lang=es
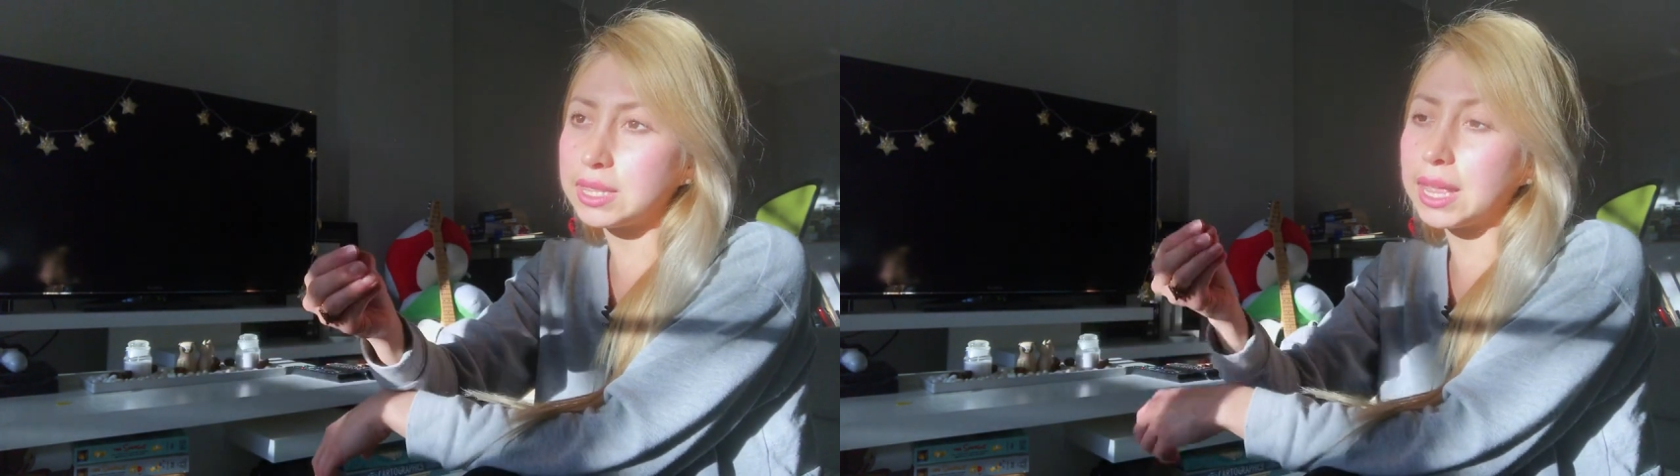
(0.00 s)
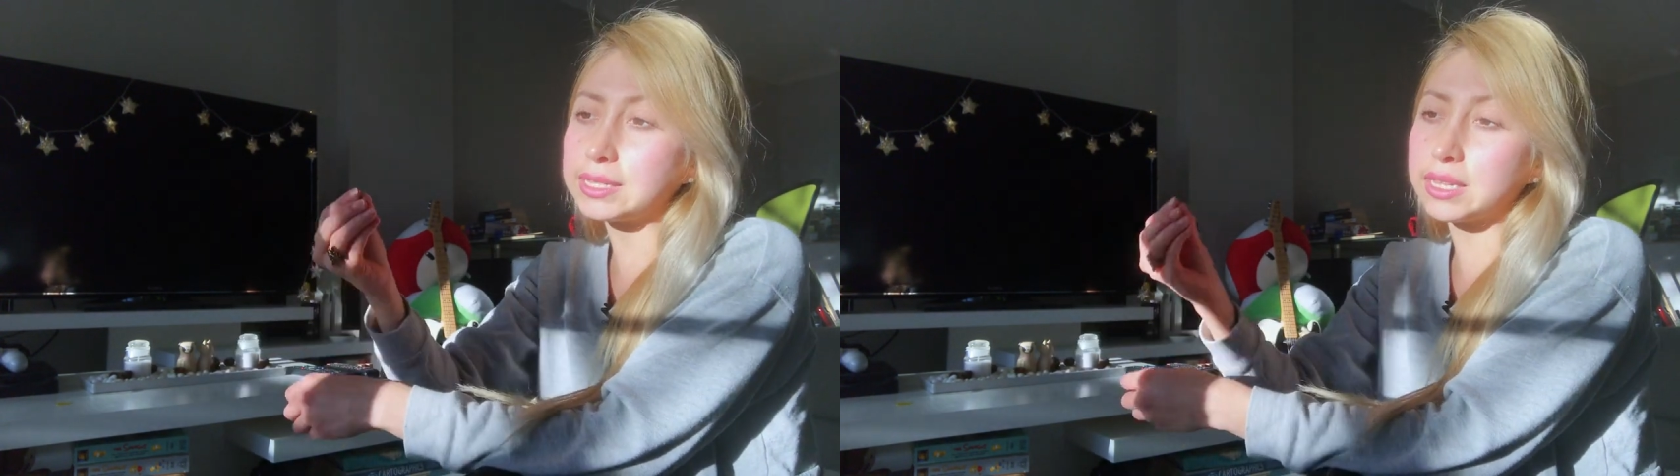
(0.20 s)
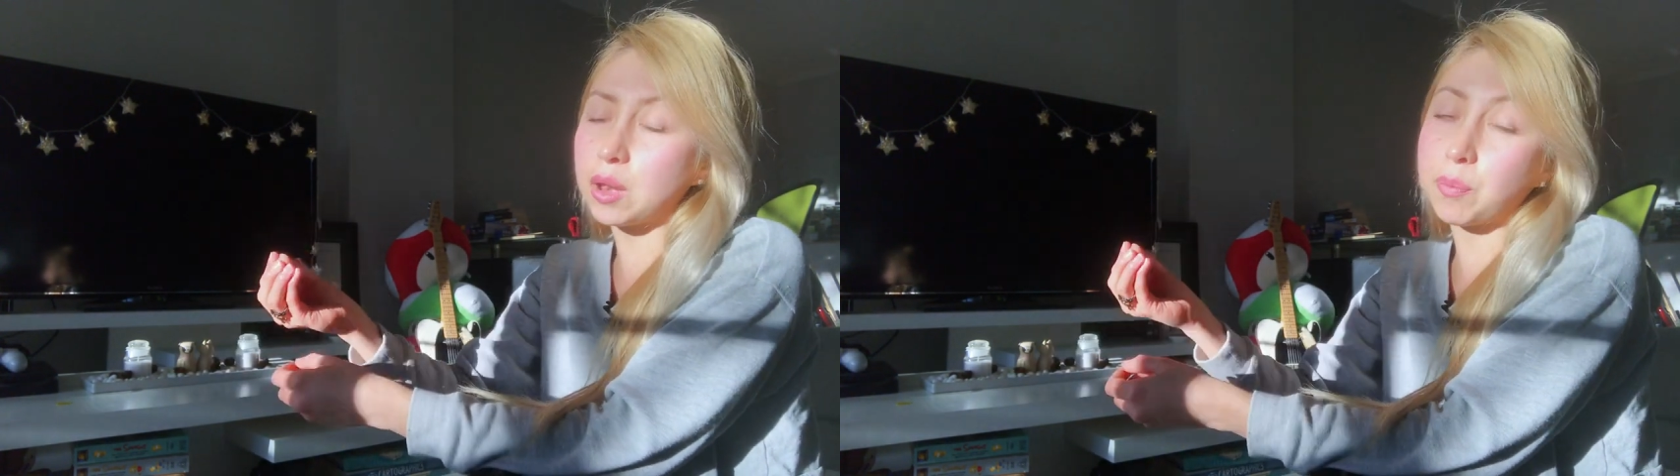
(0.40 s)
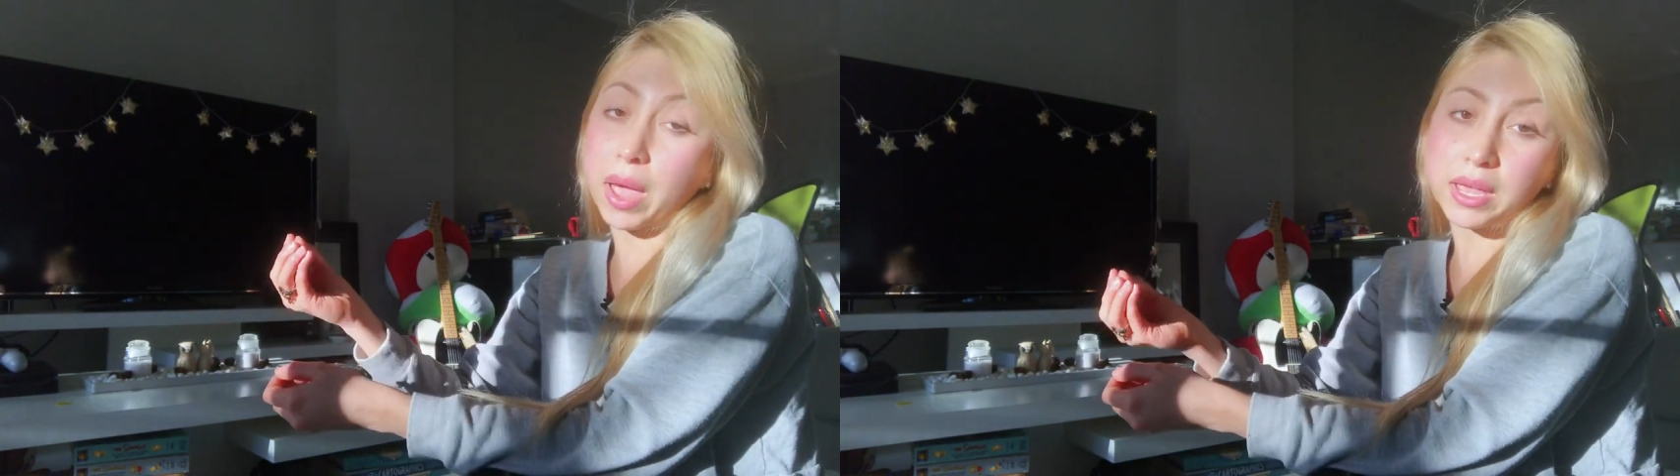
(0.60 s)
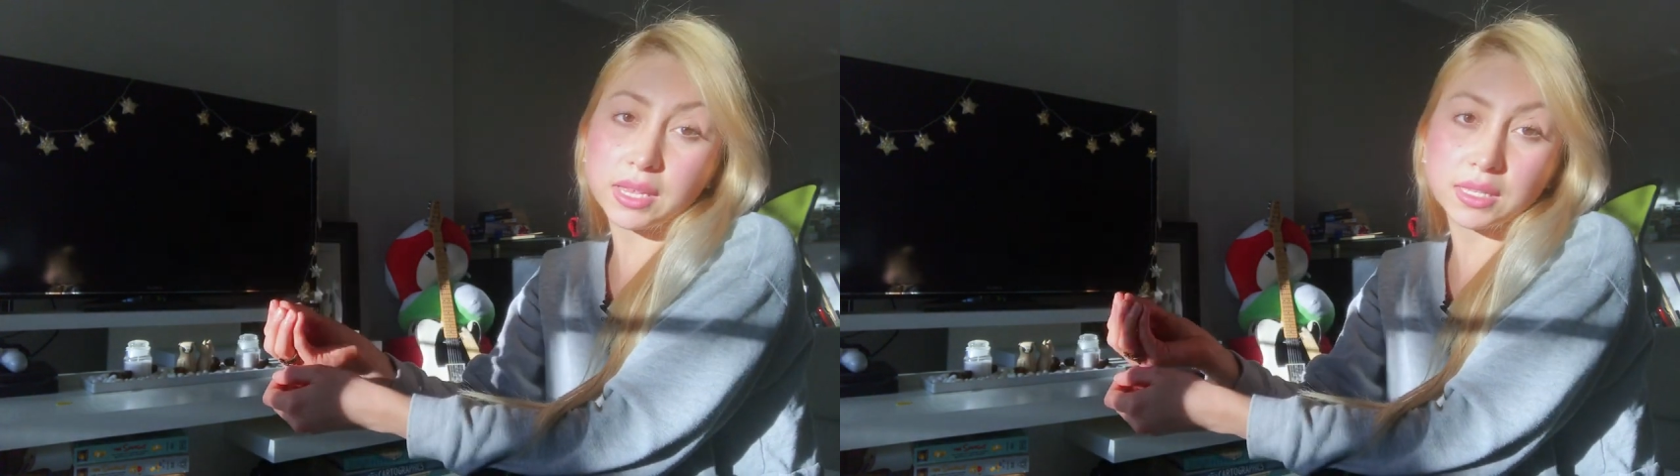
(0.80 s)
desde el
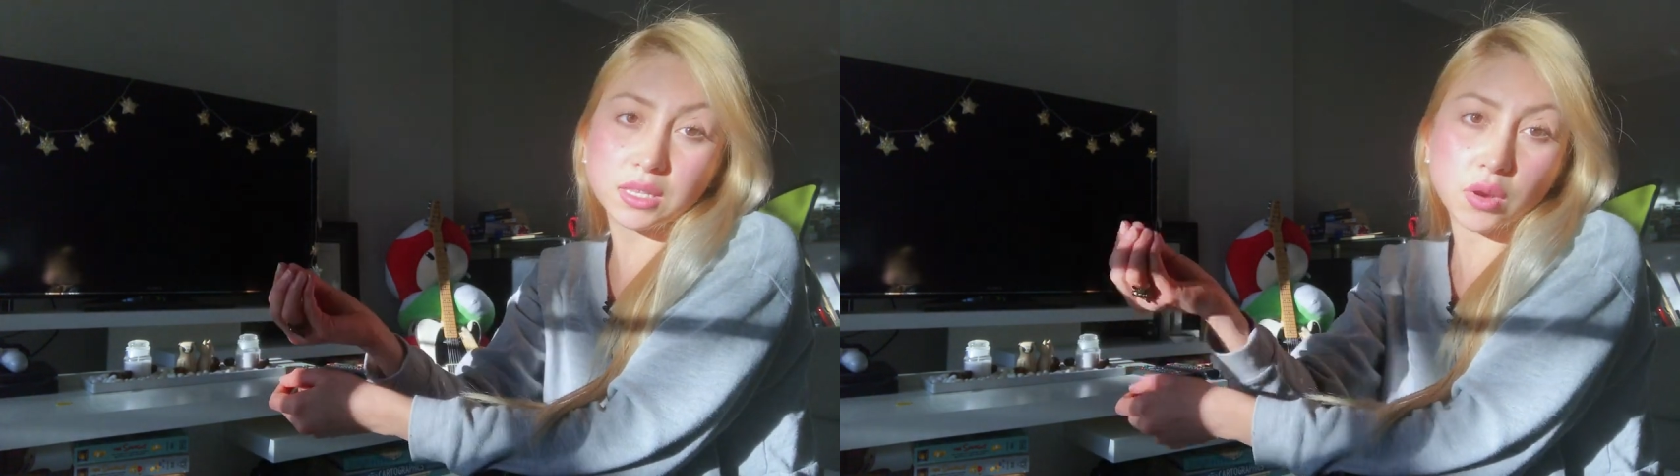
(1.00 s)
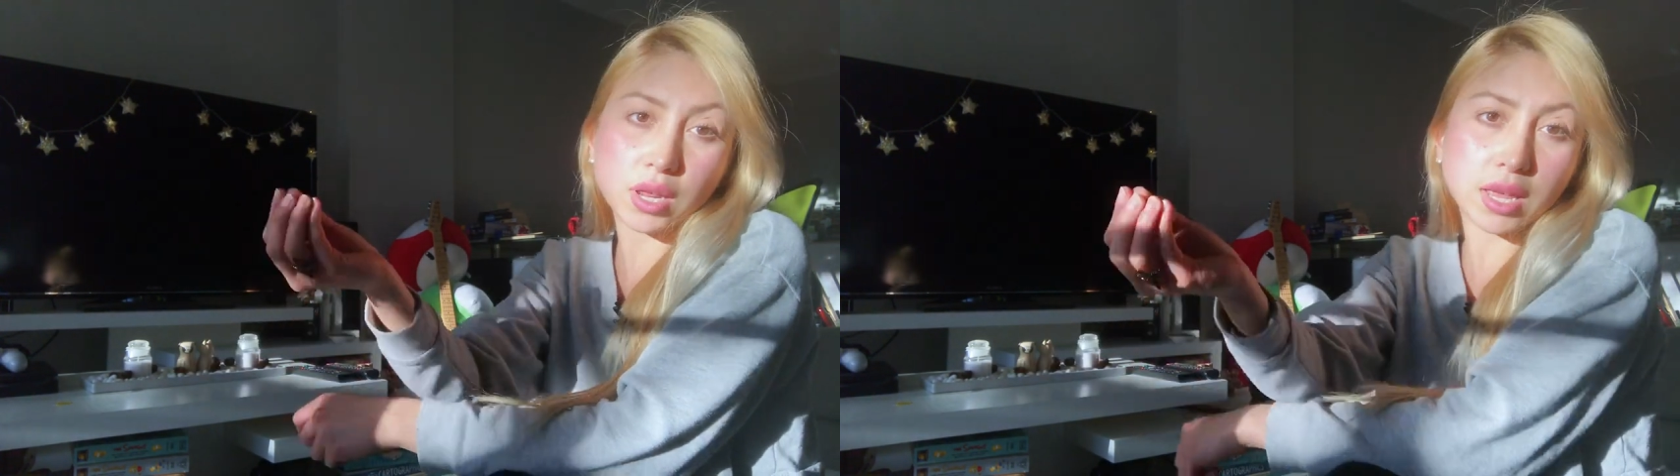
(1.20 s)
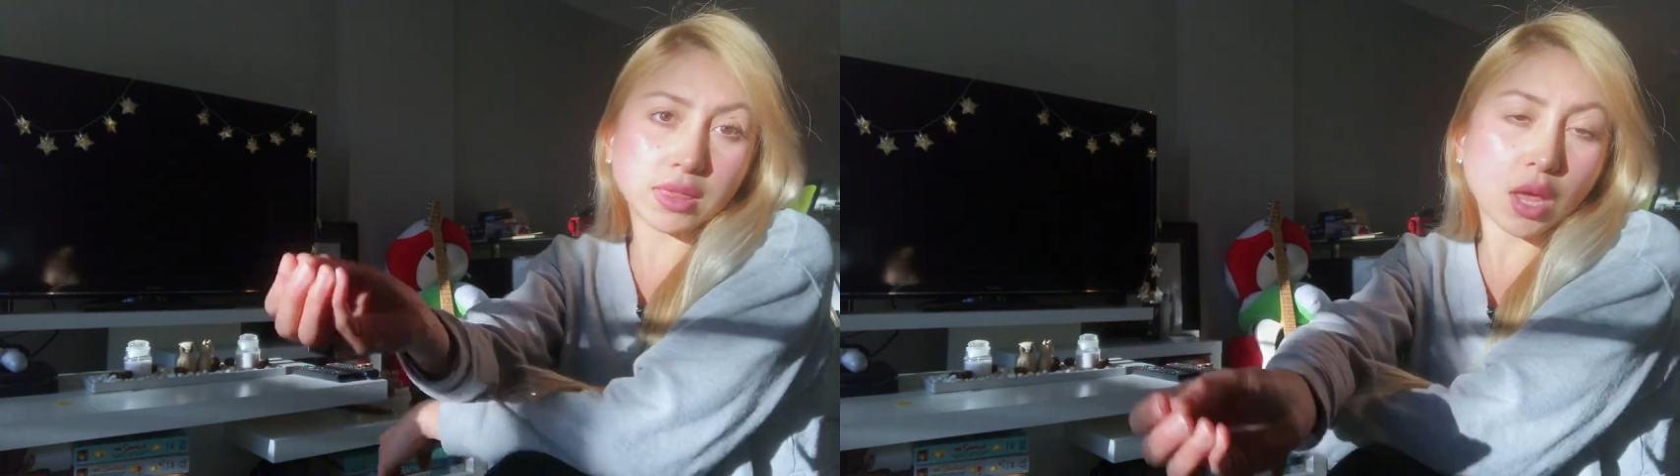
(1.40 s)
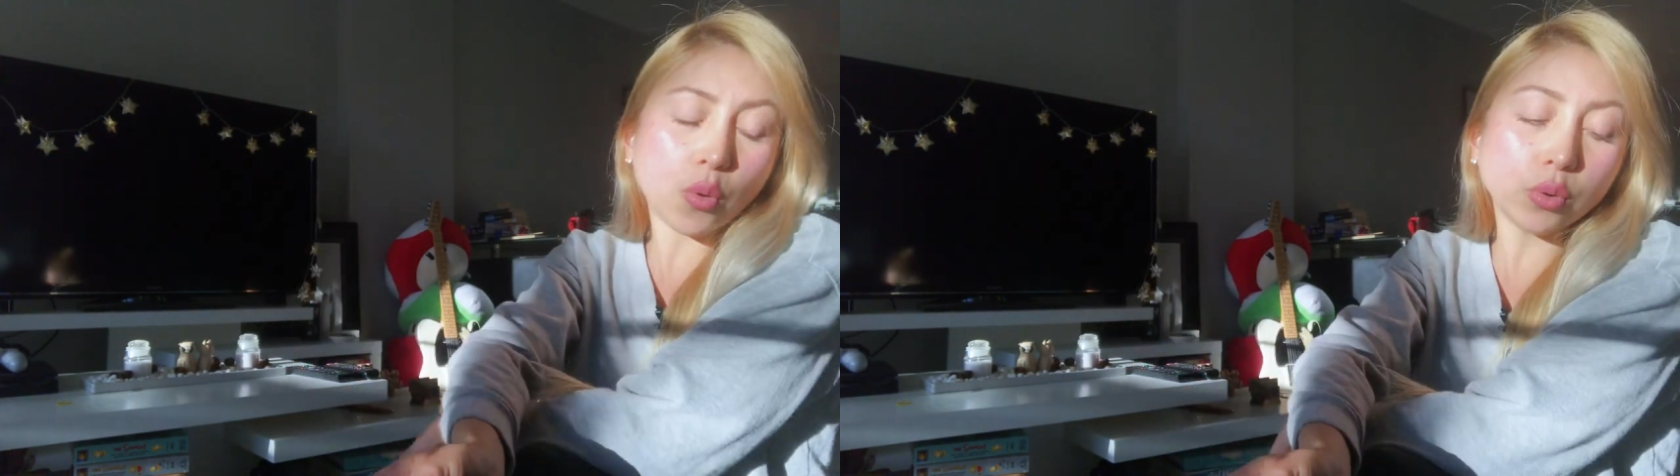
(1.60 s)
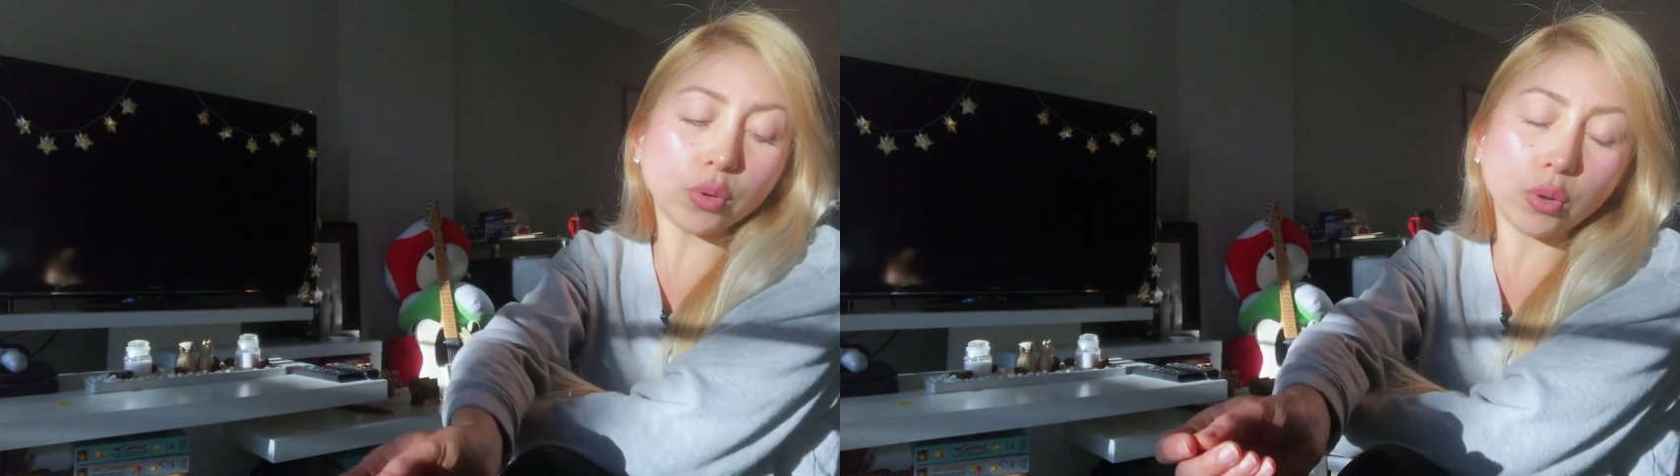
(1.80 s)
país de origen de
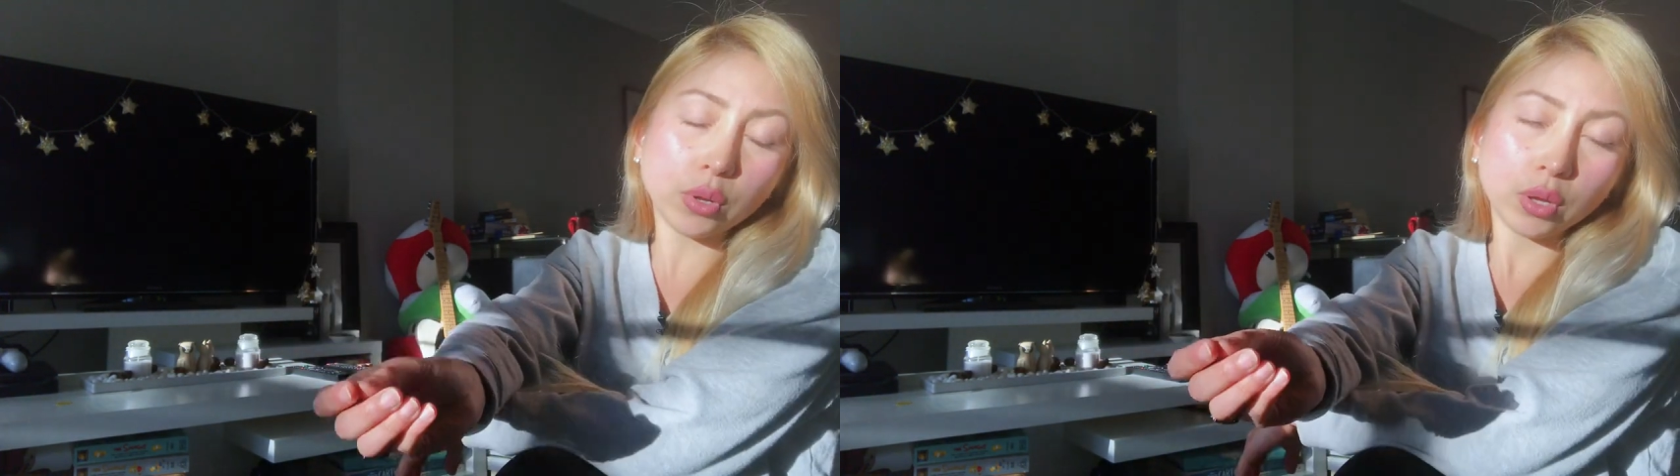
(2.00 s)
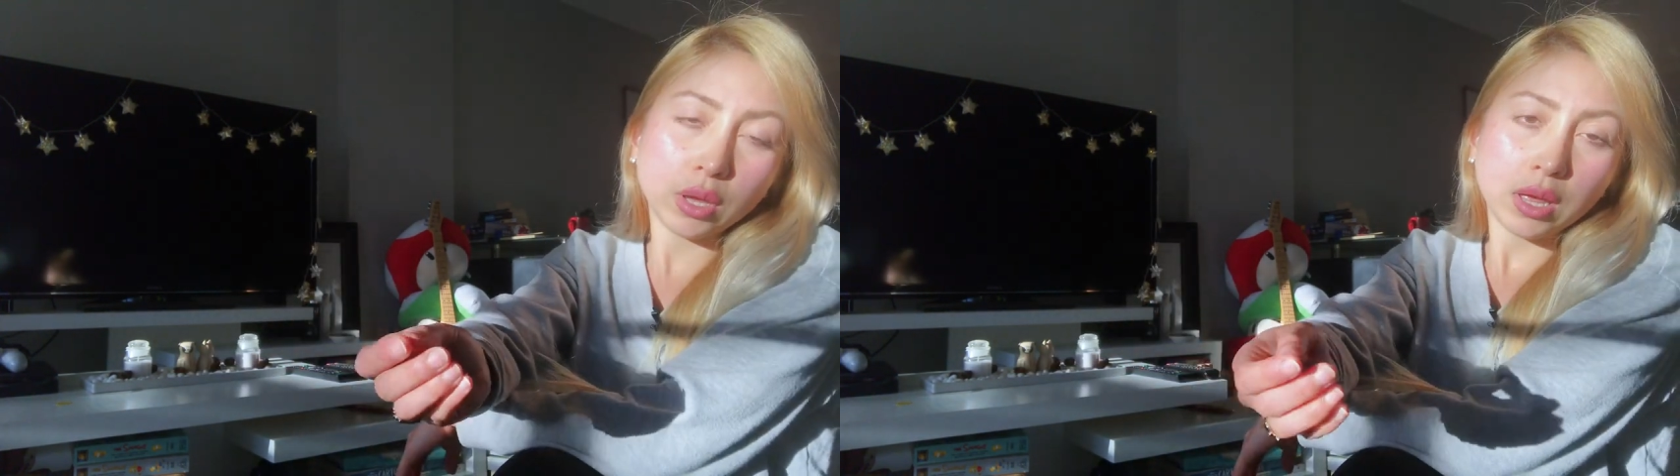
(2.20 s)
uno,